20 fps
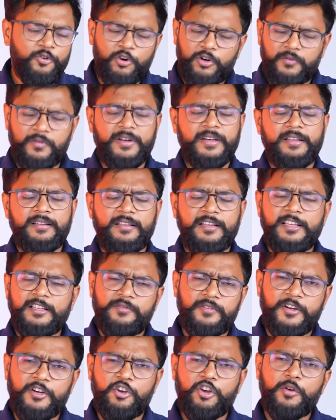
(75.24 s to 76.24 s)
डोंट वरी
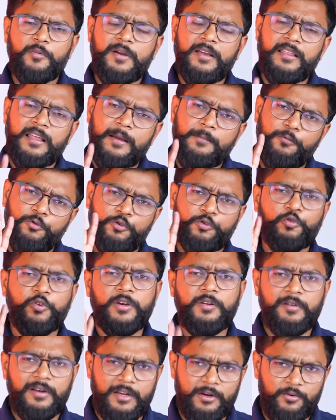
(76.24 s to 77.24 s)
इस वीडियो के बाद आप खुश
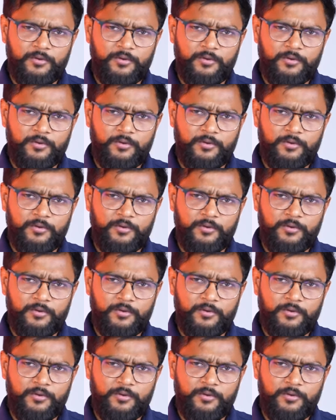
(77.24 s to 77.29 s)
होने वाले